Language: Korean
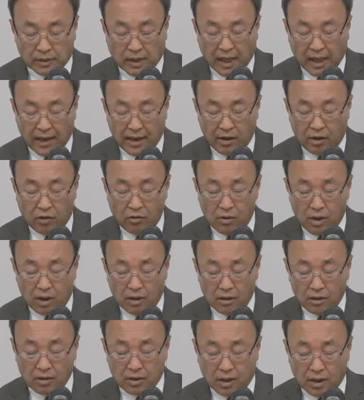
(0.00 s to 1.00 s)
나라
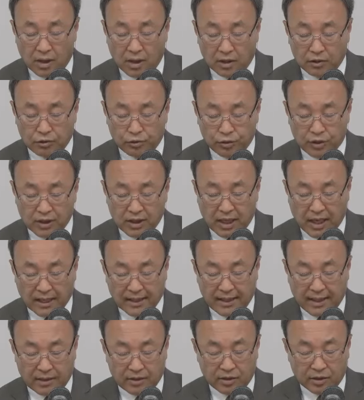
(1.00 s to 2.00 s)
영광을 그에게 주지
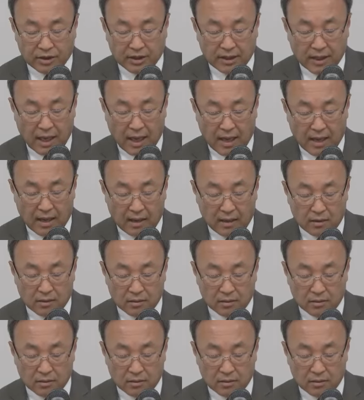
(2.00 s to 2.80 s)
아니할 것이나